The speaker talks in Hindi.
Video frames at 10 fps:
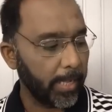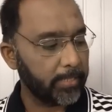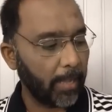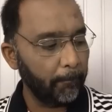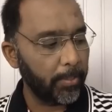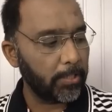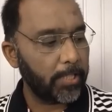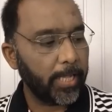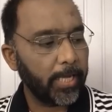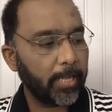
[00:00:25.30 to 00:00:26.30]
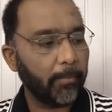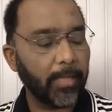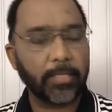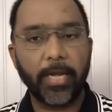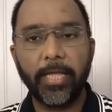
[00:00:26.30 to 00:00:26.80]
एग्जाम्पल्स देकर के
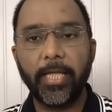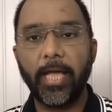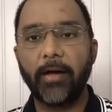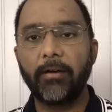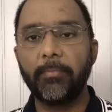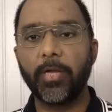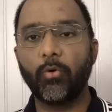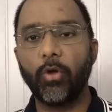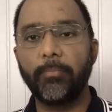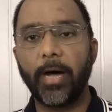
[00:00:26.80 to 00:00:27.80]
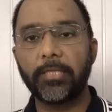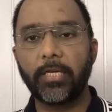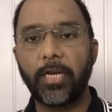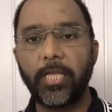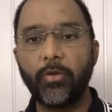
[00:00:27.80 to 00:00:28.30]
बात करेंगे हवा में कोई बात
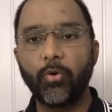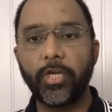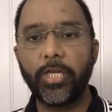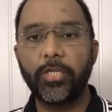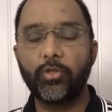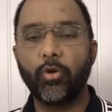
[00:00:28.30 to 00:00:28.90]
नहीं होगी